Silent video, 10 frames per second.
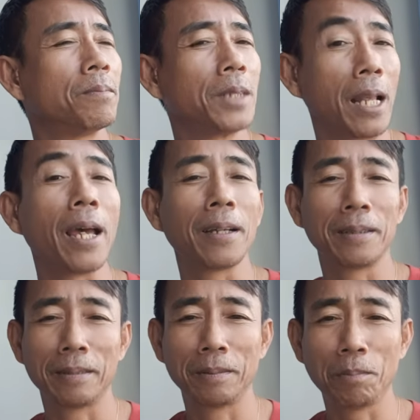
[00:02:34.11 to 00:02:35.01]
นั่นแหละ
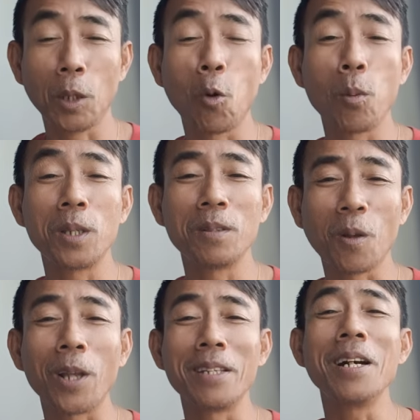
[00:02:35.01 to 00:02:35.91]
มโนมันนอ
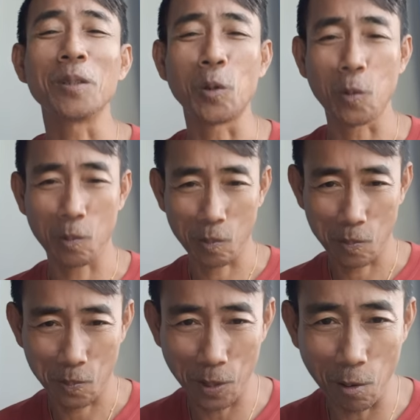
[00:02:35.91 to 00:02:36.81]
นเนื่องอยู่
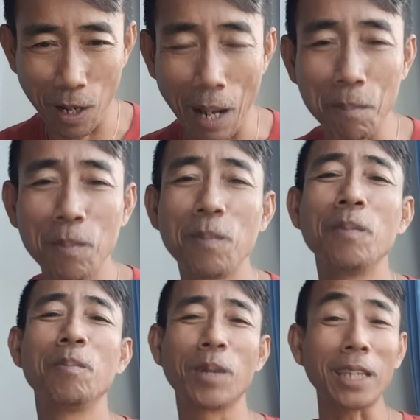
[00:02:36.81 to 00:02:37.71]
มโนกรรม
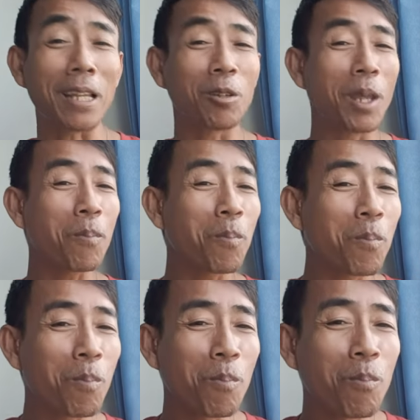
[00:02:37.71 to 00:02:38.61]
มันติดอยู่ใน
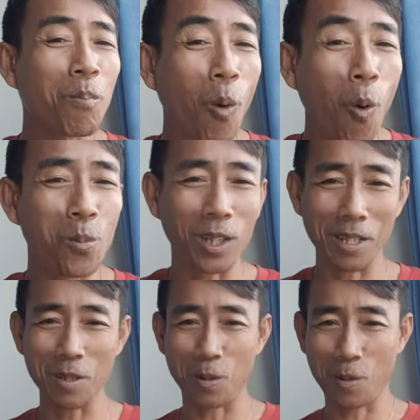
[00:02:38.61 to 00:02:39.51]
ภูมิตรงนั้
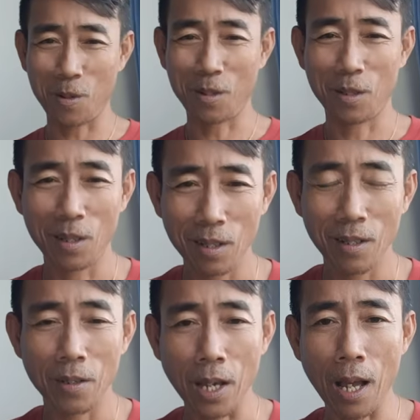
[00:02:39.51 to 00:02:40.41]
นอยู่
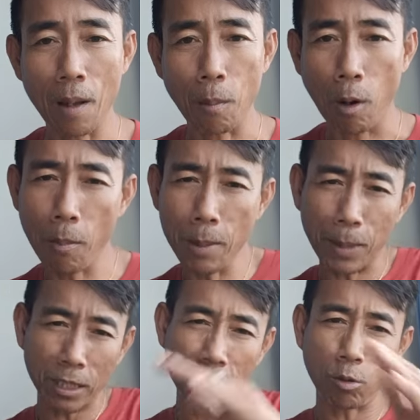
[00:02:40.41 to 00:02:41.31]
นะฮะ พอมีป
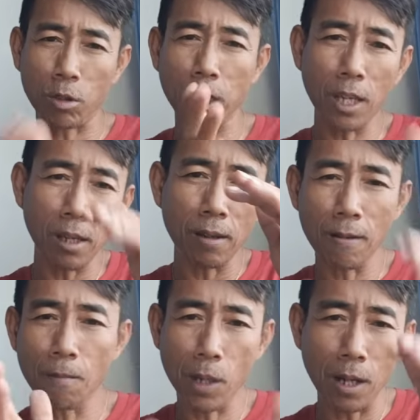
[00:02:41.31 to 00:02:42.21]
ฏิสนธิ
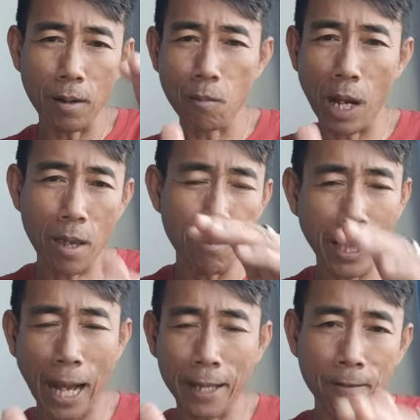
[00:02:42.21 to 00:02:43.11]
เอ้ยมี
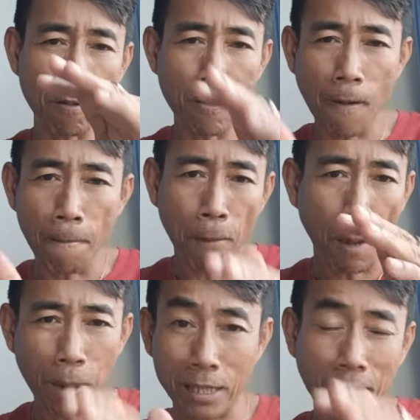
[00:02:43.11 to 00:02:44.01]
การ
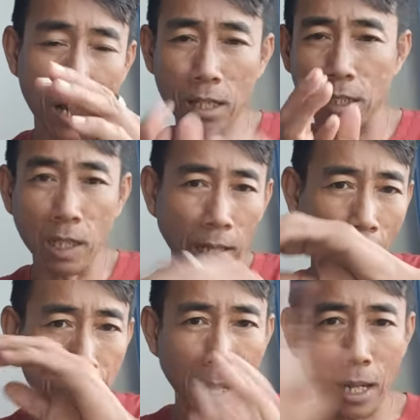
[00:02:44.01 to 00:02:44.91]
ผัสสะเกิดขึ้น
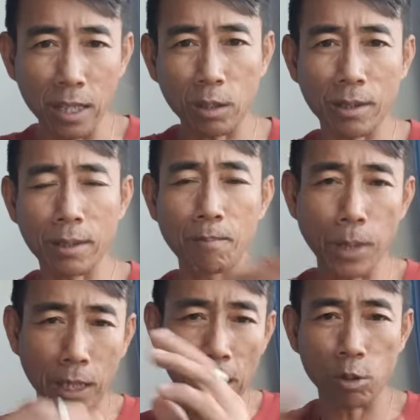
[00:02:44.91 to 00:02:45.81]
การประเกิดป
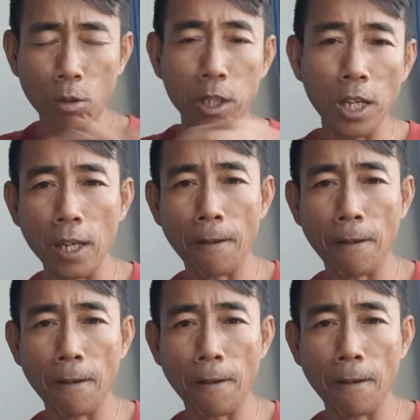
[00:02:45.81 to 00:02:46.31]
ฏิสนธิ